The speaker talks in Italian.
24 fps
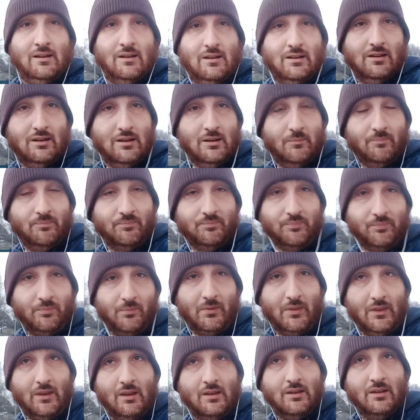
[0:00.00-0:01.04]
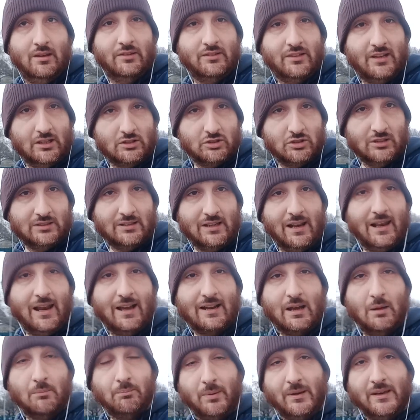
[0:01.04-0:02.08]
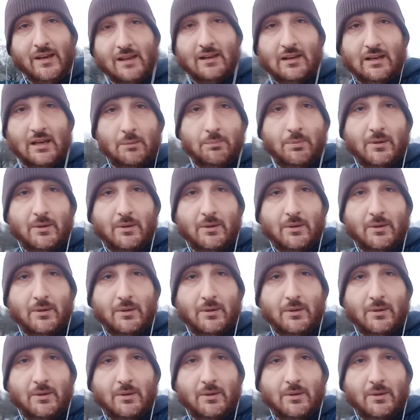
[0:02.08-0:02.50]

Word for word: ehm, schiacciate la campanellina